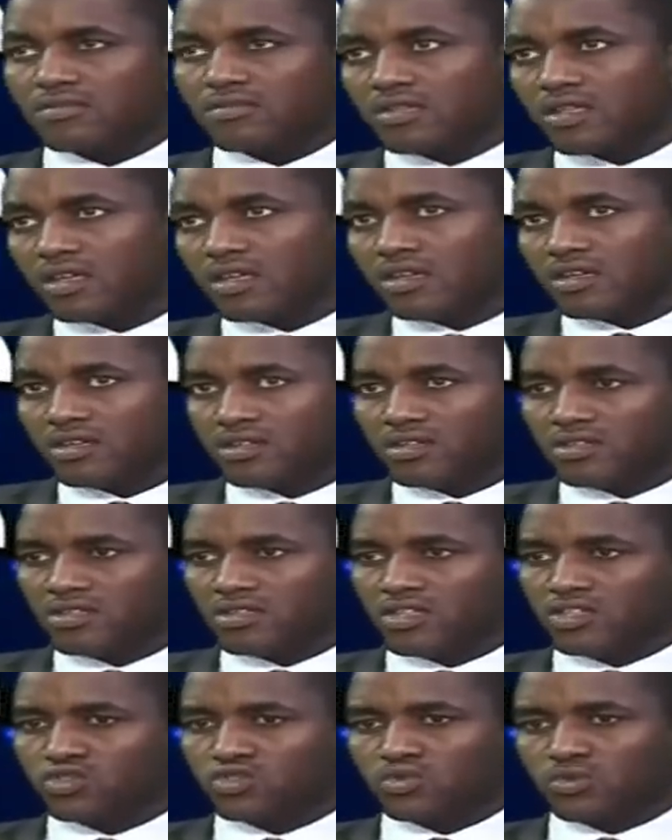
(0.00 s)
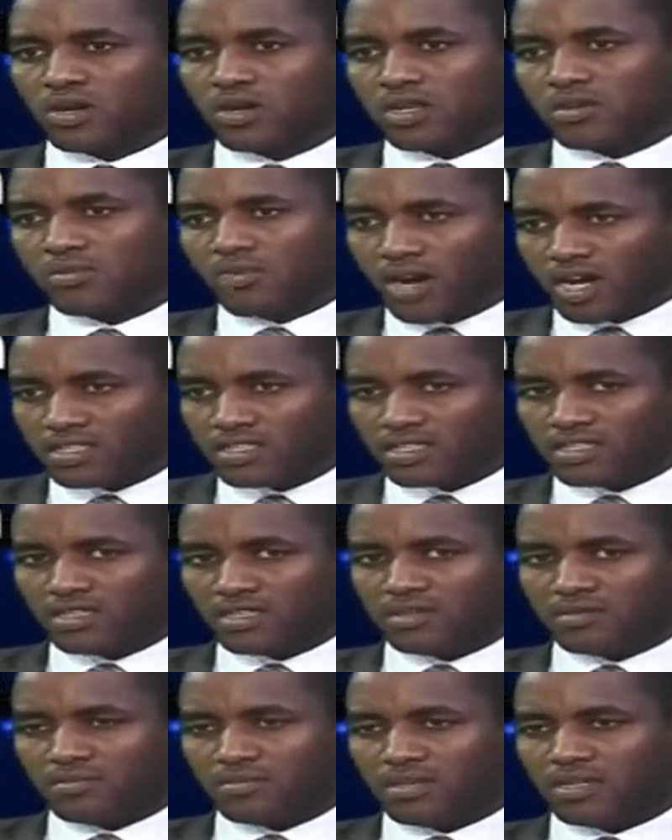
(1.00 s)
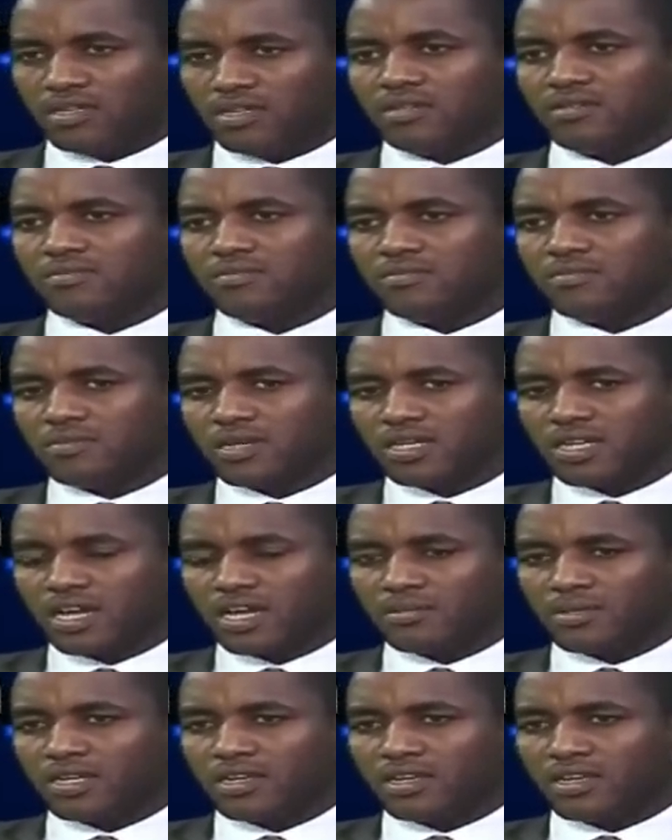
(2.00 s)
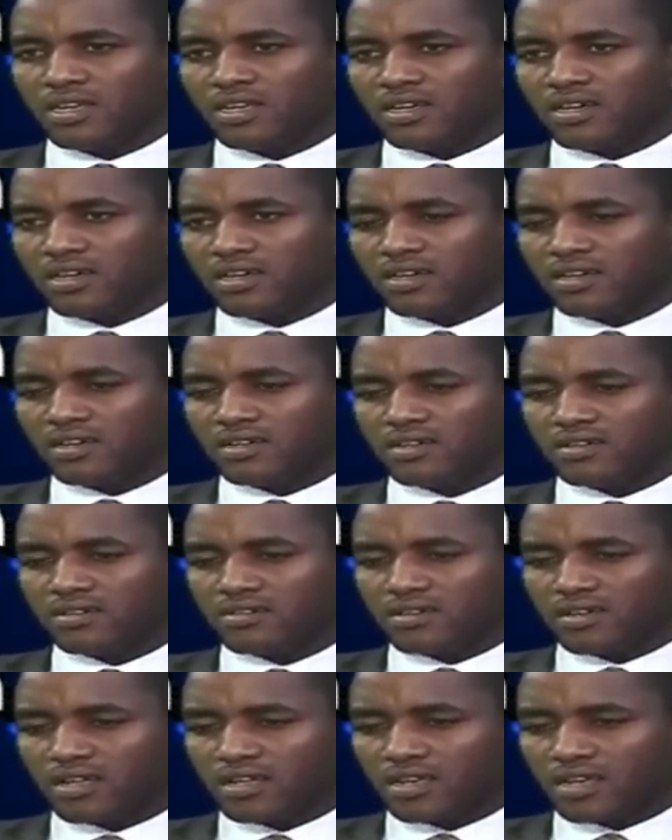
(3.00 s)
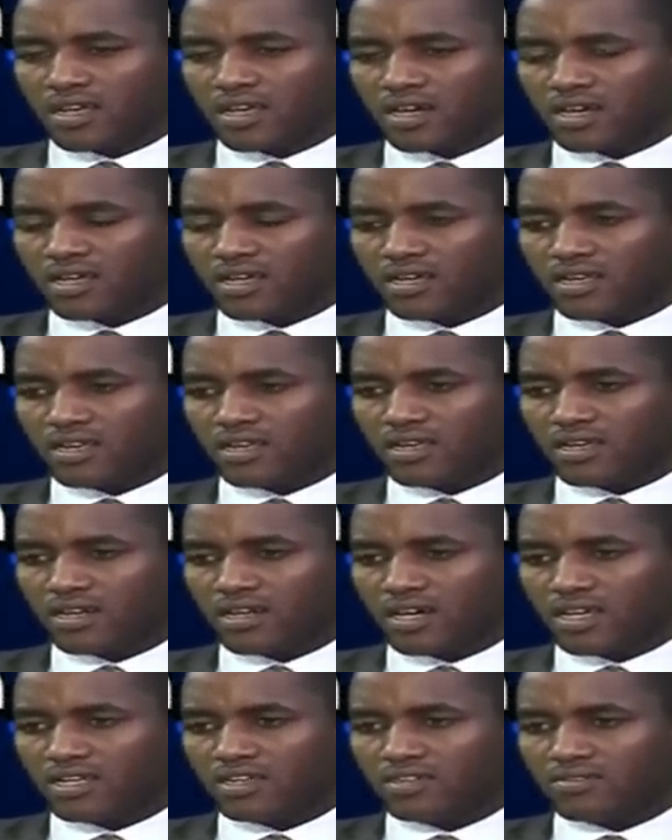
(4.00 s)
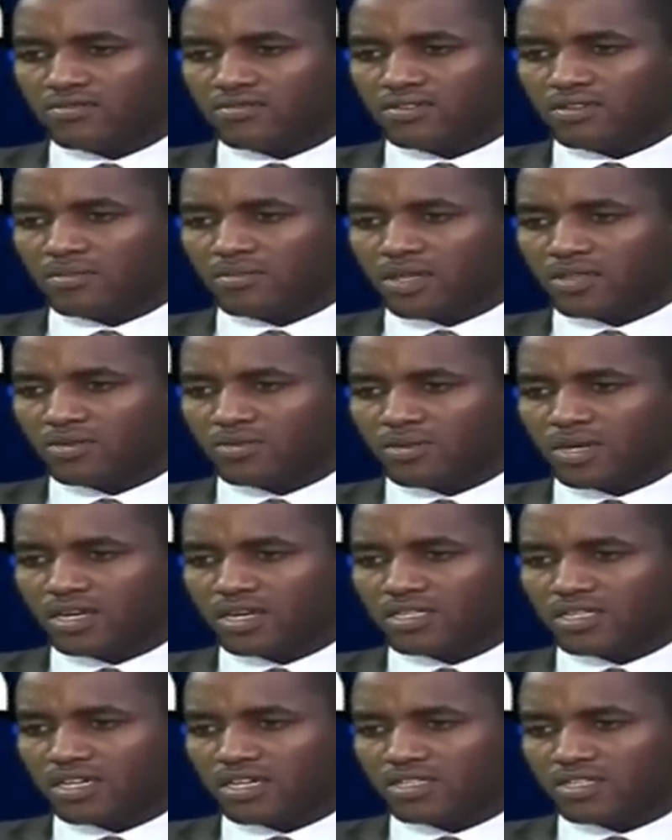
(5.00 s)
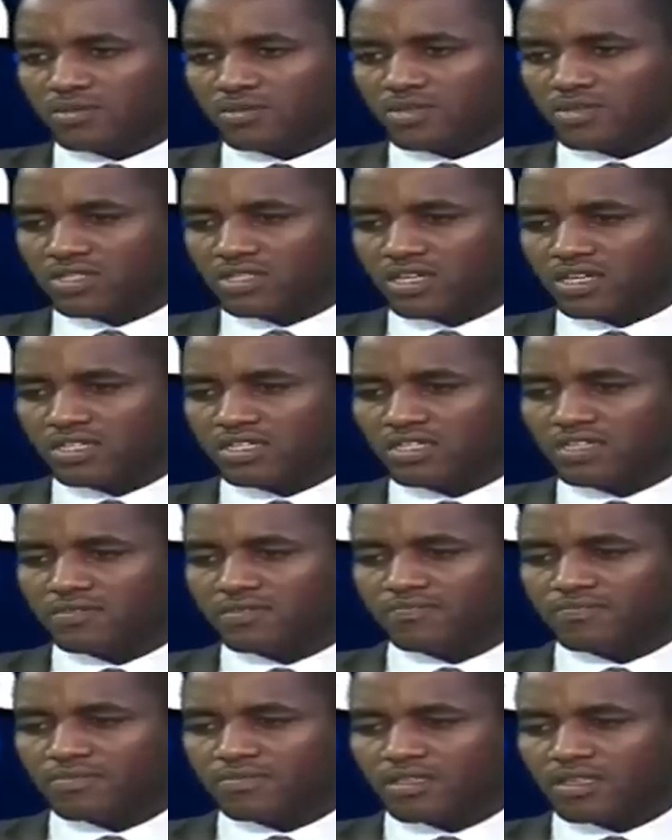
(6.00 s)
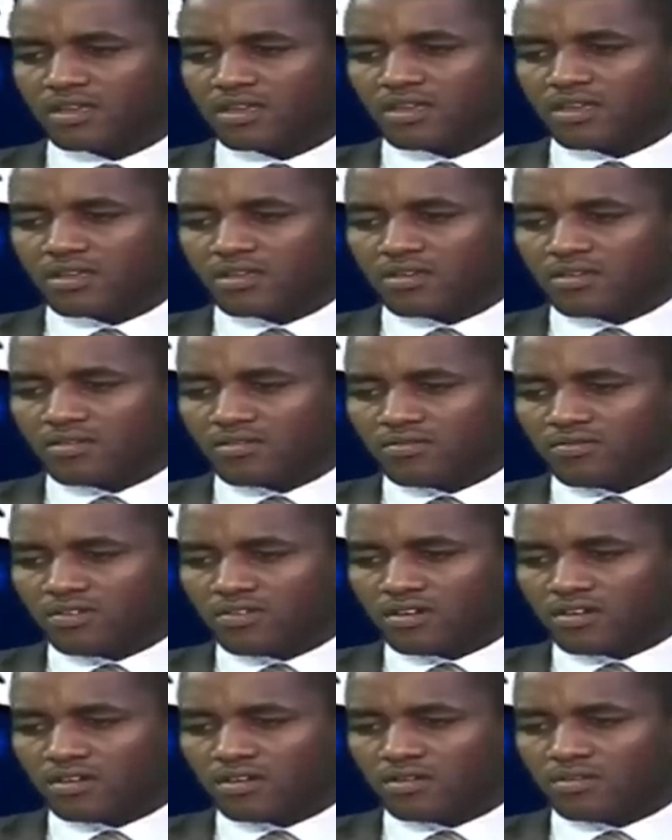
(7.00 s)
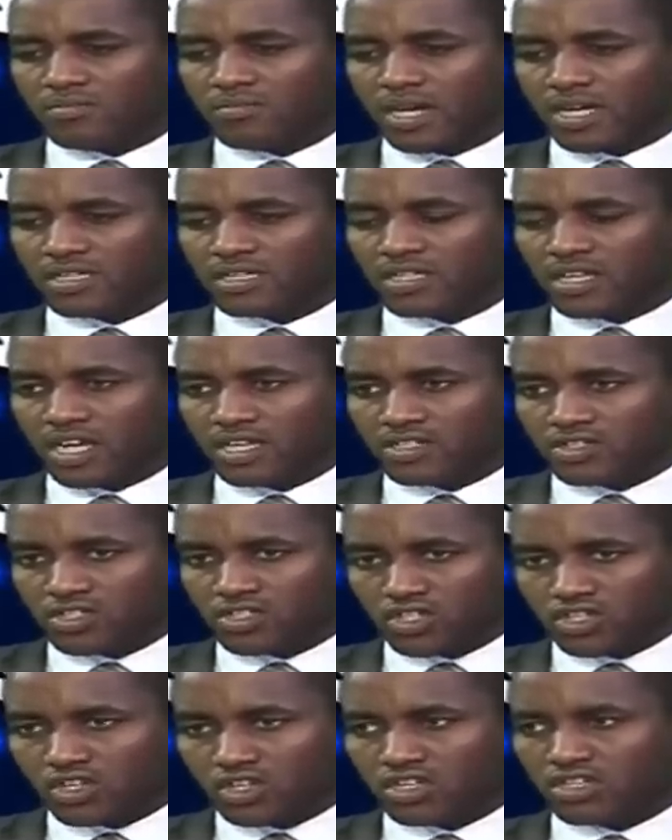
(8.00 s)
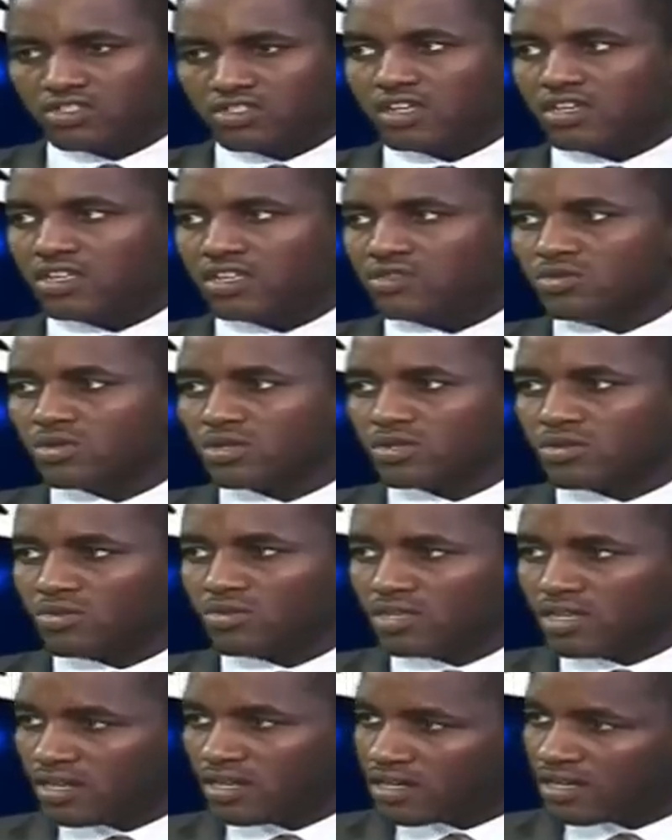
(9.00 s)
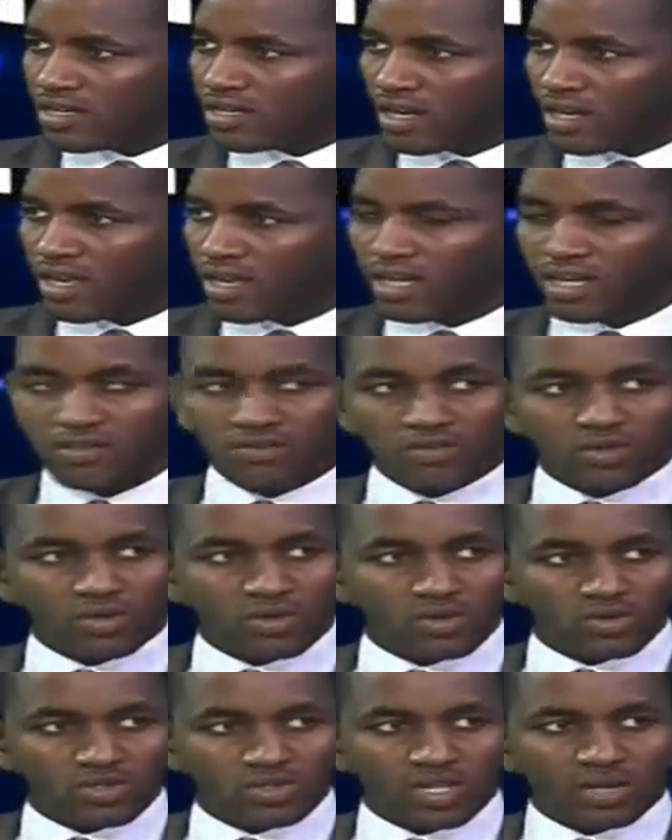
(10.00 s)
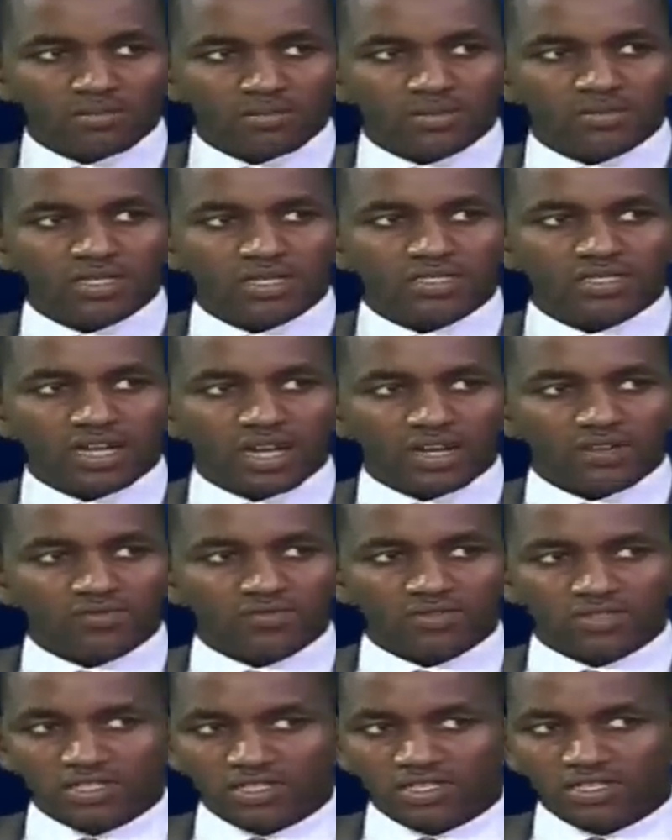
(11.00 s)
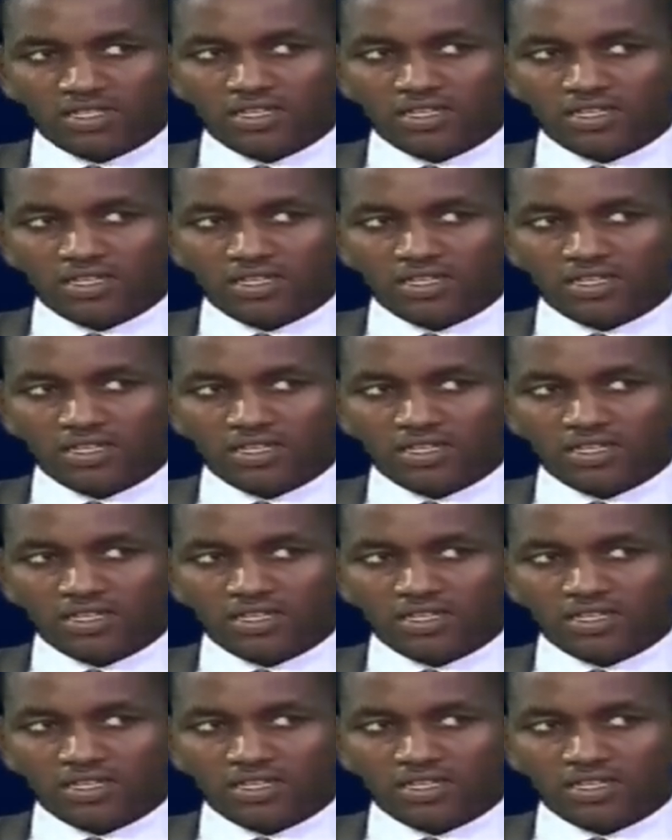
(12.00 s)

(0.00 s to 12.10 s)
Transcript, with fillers: آه، السؤال محددا بمكامن الخلل في المنظومة القضائية الموريتانية بعيدا عن التشخيص الذي يوقعنا على الأقل في الخروج عن مبدأ التحفظي